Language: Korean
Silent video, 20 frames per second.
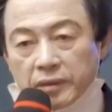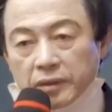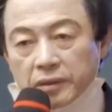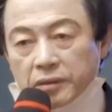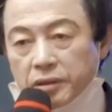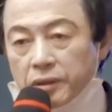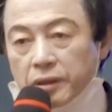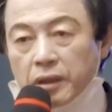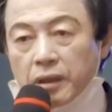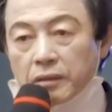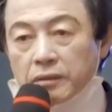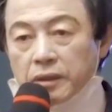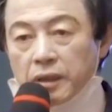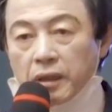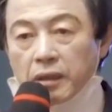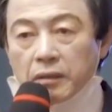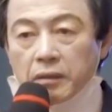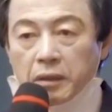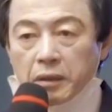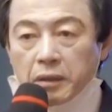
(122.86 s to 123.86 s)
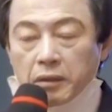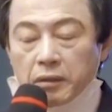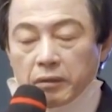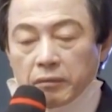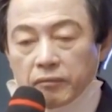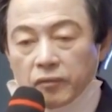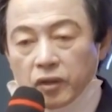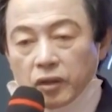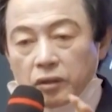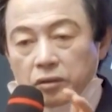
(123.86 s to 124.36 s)
그러니까 그냥
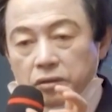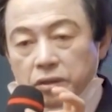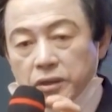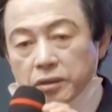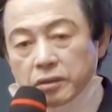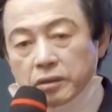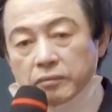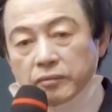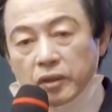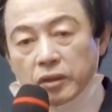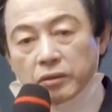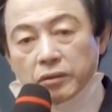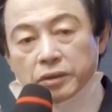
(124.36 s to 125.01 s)
뭐 기금을